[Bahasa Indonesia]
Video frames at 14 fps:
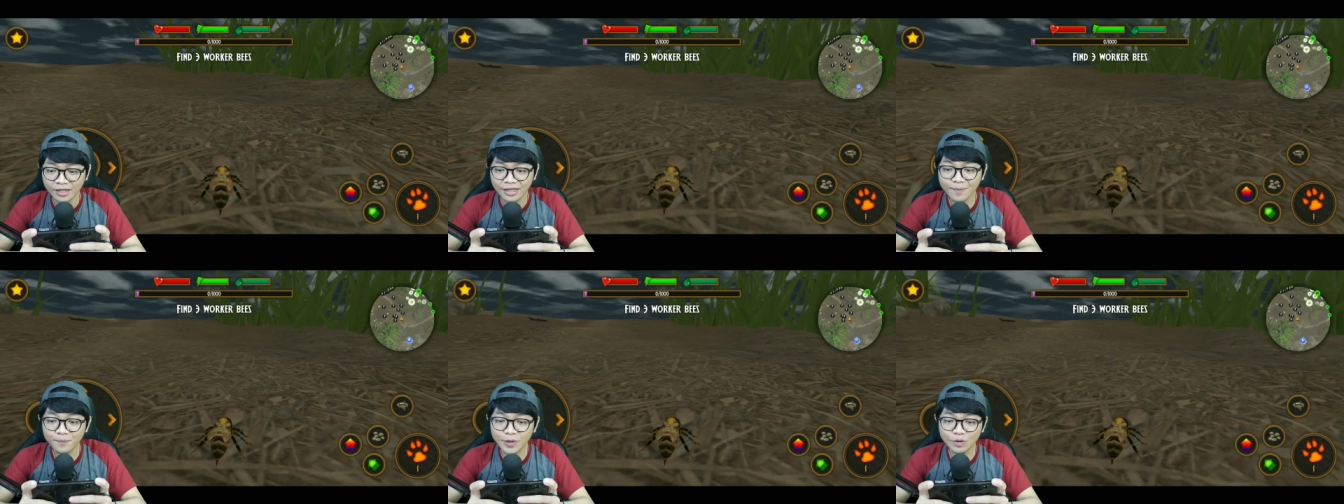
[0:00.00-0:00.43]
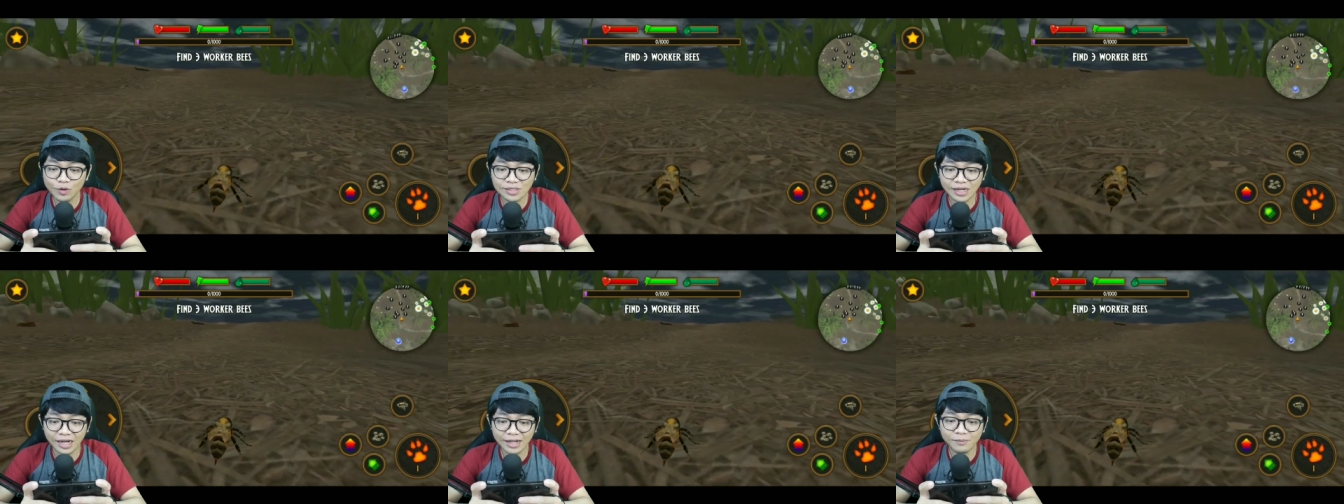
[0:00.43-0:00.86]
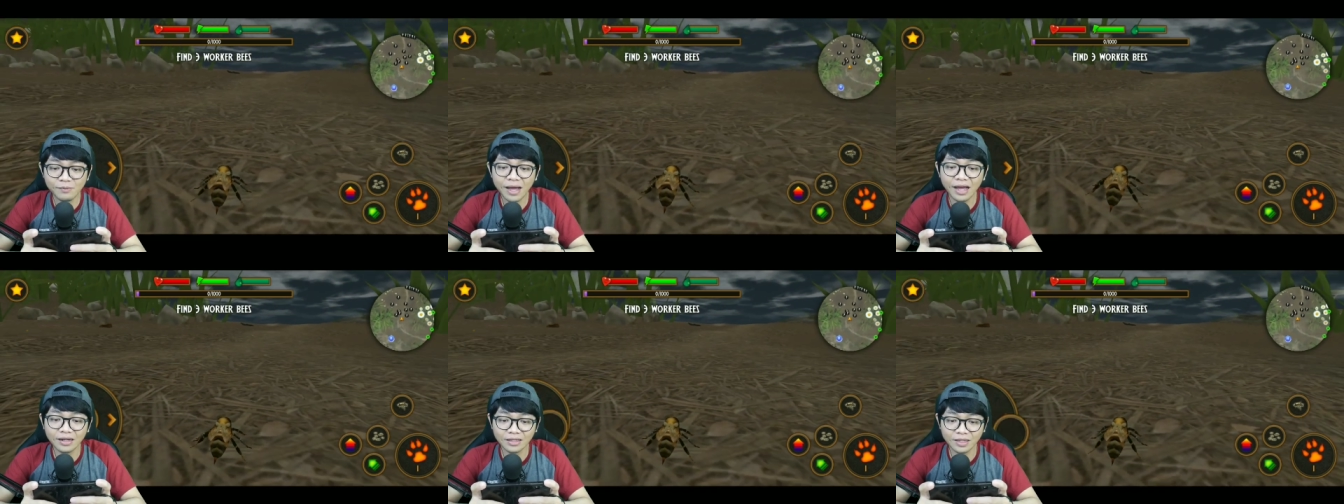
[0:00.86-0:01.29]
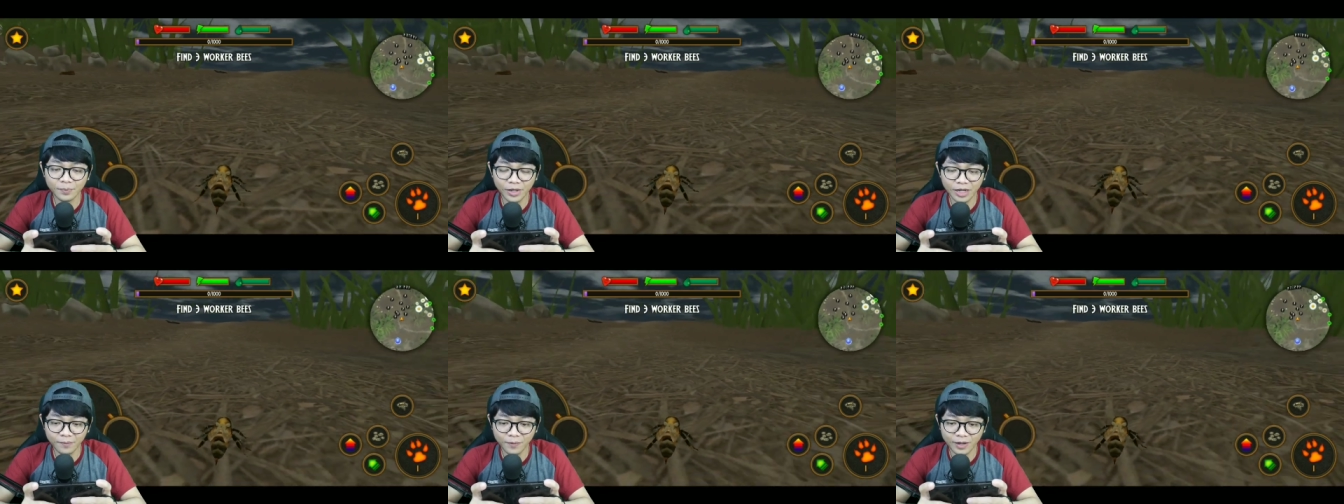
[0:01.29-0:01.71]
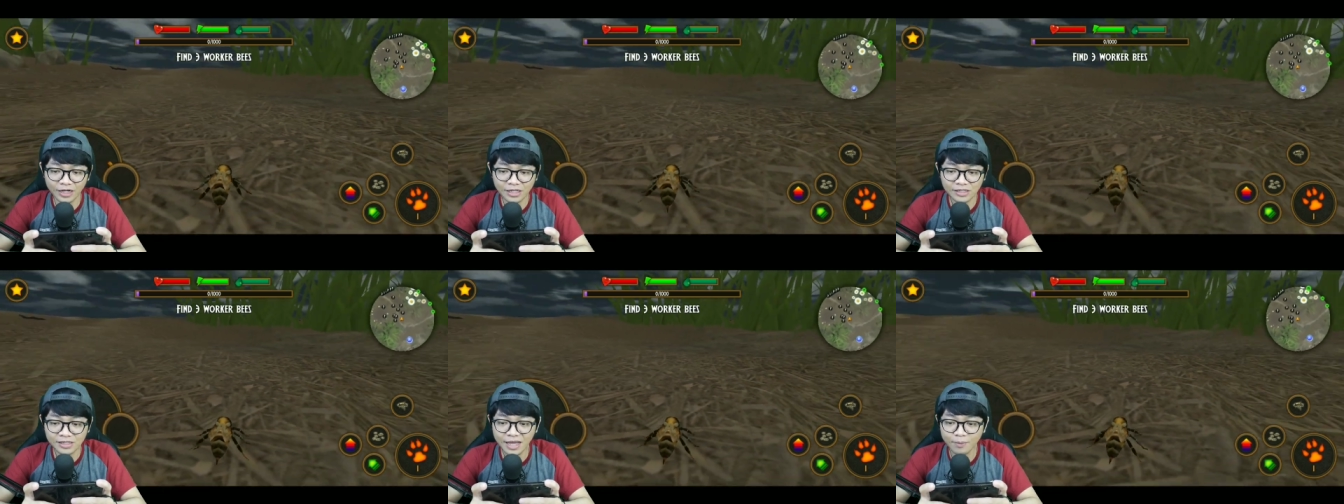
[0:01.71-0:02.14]
Tapi gue sering banget teman-teman
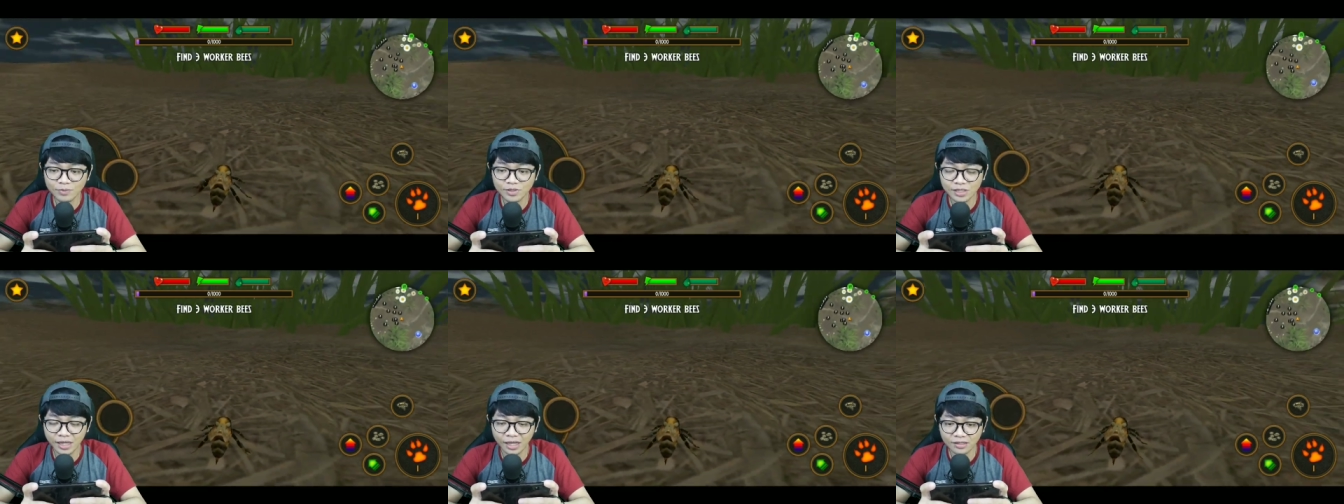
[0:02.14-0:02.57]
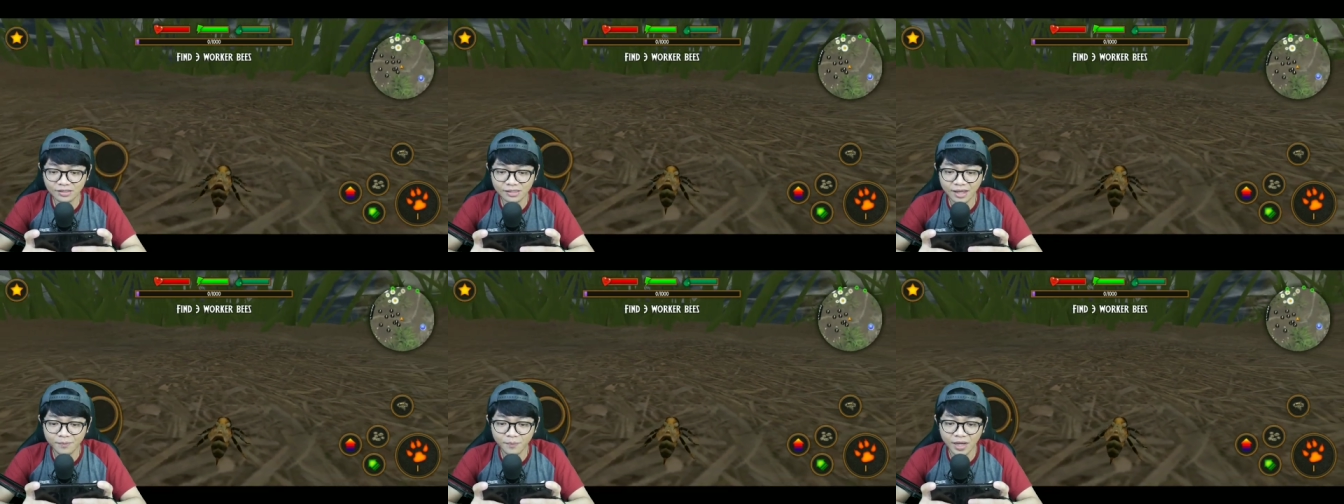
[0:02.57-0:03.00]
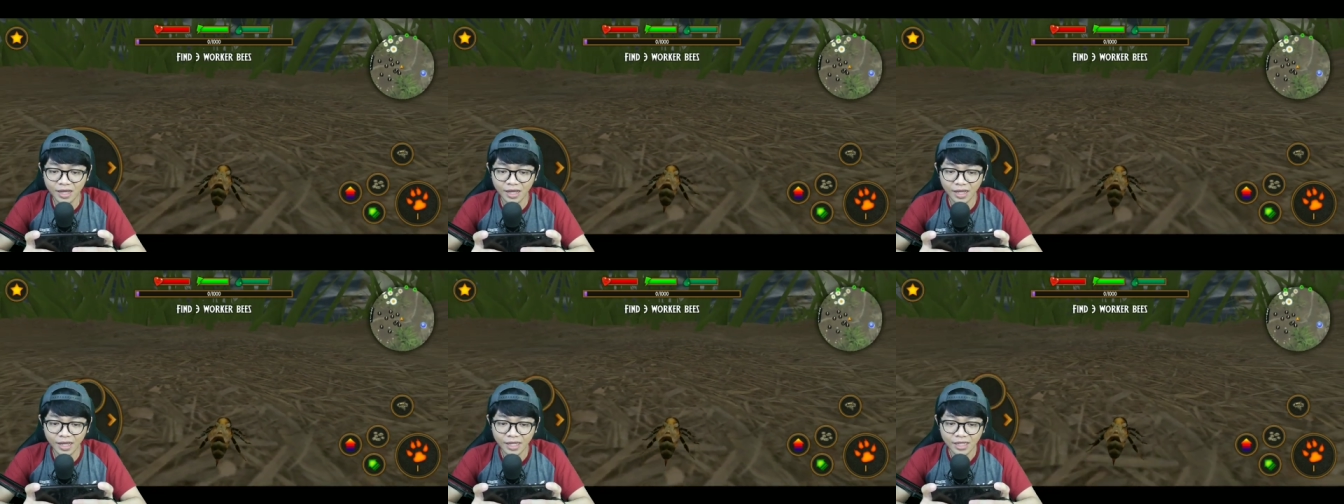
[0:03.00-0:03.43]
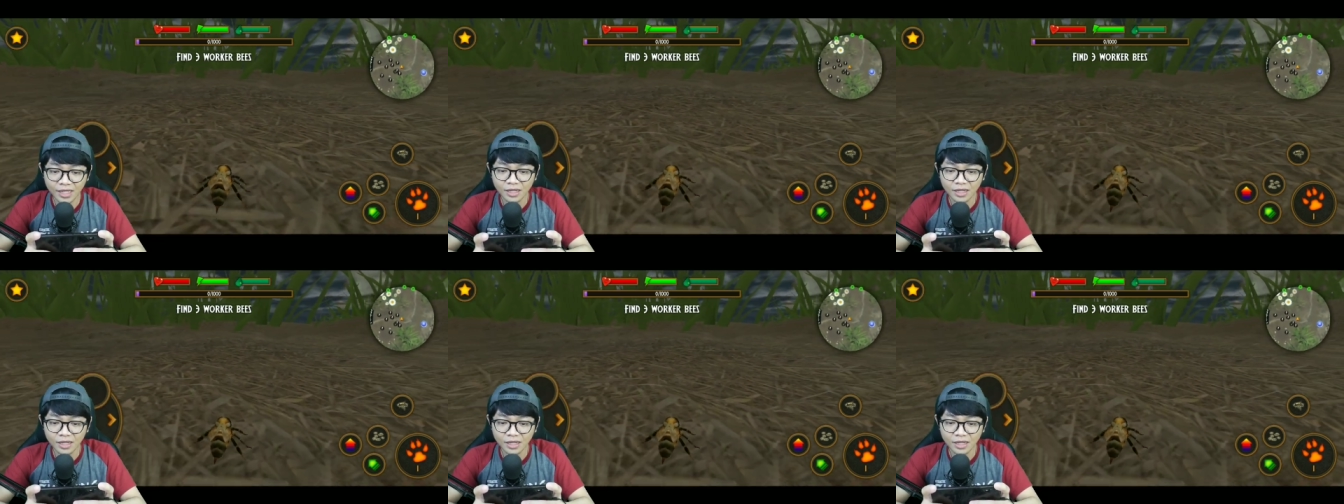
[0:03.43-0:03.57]
di jump scare sama